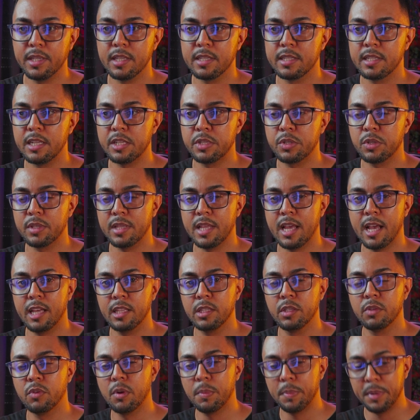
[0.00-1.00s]
ainda
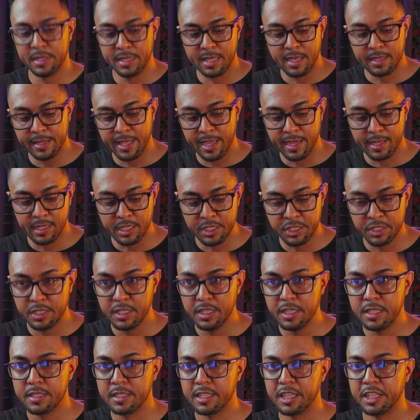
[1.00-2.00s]
selecionado, eu vou apertar a tecla
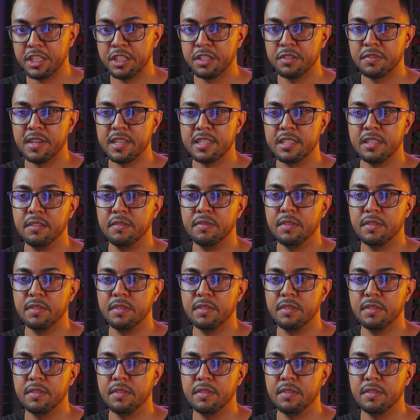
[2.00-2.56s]
X, que a gente faz a